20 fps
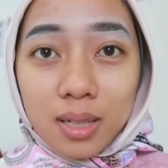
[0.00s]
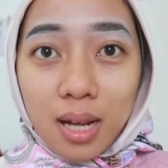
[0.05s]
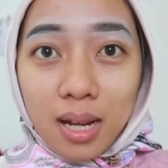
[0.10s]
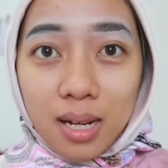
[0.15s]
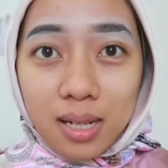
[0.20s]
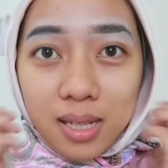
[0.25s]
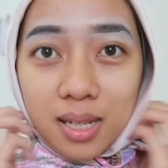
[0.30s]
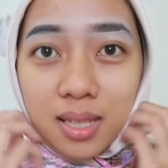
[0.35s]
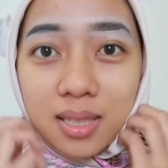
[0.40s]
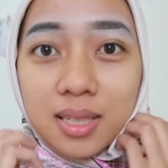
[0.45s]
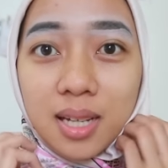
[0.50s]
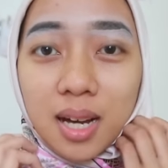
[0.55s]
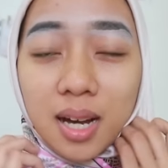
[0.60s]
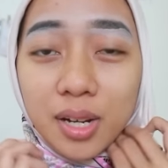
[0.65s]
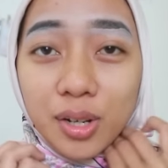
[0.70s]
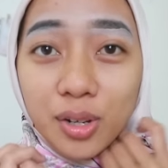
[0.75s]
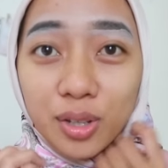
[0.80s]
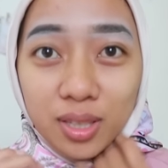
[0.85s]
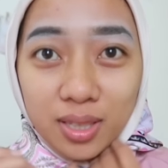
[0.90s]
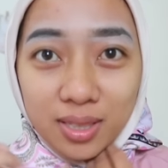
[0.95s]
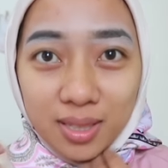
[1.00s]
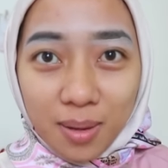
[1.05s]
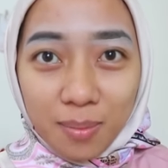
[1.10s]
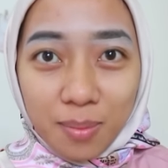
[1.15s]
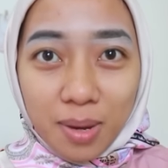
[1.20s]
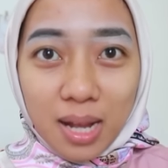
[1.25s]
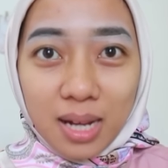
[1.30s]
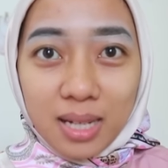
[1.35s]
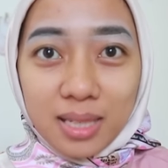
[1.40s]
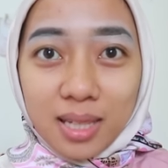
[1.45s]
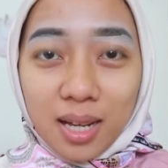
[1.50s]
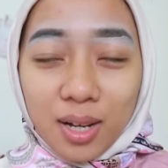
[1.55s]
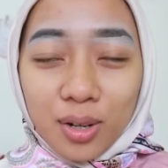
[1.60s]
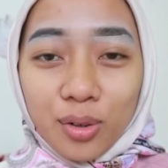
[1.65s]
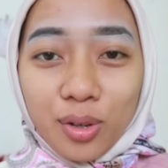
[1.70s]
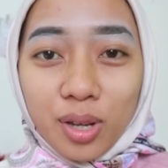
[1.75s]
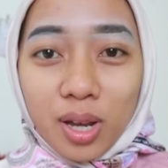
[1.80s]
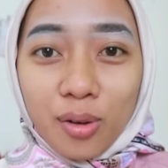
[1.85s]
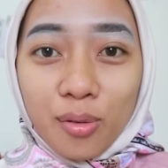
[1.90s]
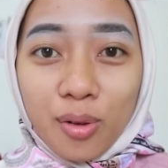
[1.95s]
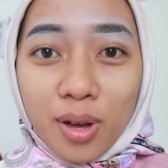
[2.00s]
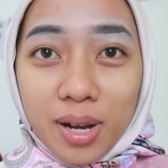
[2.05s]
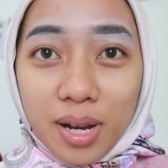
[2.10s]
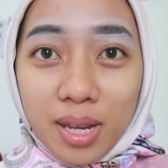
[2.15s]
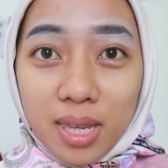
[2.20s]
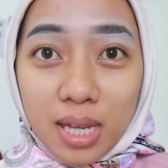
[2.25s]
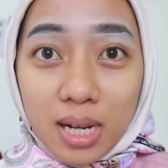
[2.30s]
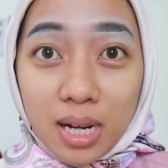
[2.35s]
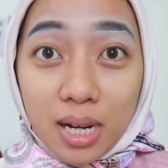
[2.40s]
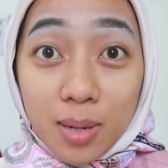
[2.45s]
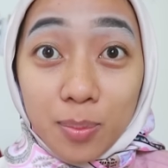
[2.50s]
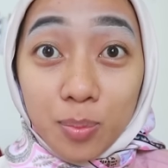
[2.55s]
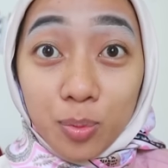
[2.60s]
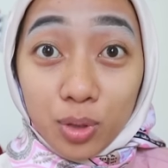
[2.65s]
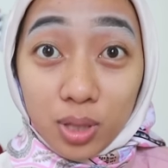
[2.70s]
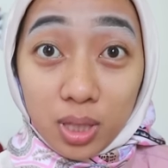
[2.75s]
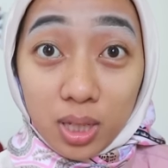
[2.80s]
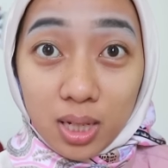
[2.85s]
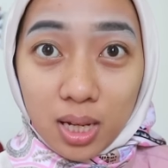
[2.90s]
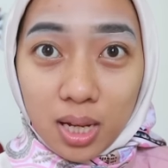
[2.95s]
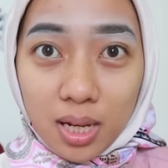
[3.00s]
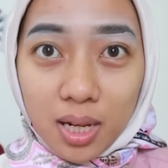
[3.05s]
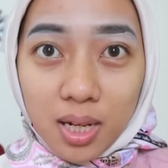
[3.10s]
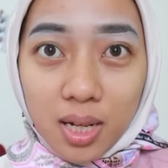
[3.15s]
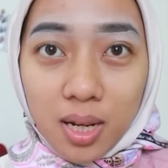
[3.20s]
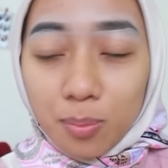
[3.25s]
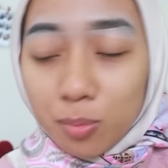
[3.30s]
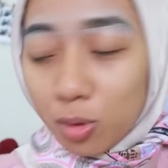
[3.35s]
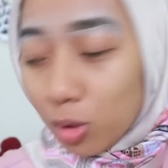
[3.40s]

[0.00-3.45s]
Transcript: kalian jangan notice sama alis aku yang warnanya rada putih karena ini